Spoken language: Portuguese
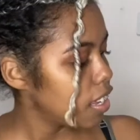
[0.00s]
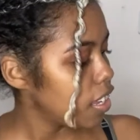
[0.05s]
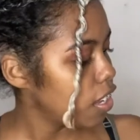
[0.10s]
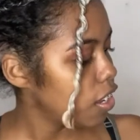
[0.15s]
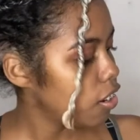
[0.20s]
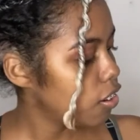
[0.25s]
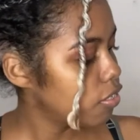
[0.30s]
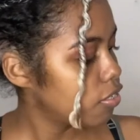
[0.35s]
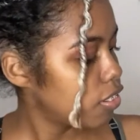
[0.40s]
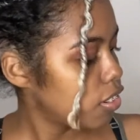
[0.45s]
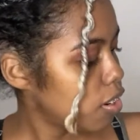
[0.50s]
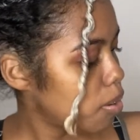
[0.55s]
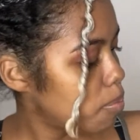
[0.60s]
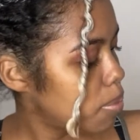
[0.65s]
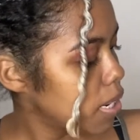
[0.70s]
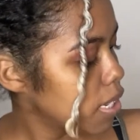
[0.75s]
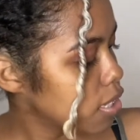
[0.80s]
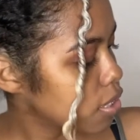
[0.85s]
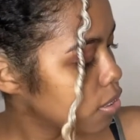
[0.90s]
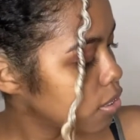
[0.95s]
Eu vou
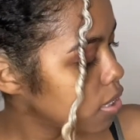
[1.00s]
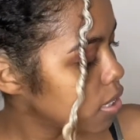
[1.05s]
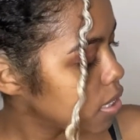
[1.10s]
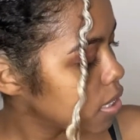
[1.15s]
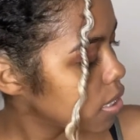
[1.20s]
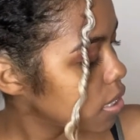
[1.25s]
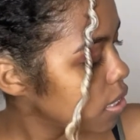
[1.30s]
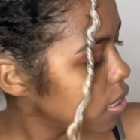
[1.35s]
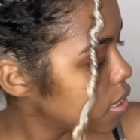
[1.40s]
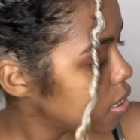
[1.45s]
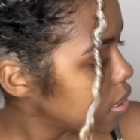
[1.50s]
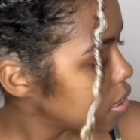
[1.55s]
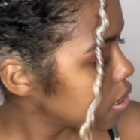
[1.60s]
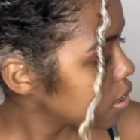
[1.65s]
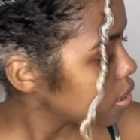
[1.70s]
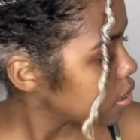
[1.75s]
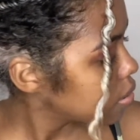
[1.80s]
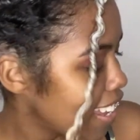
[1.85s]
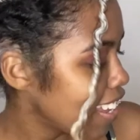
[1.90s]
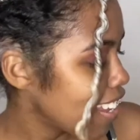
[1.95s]
abrir as
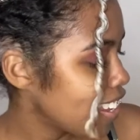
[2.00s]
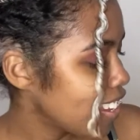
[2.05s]
coisinhas.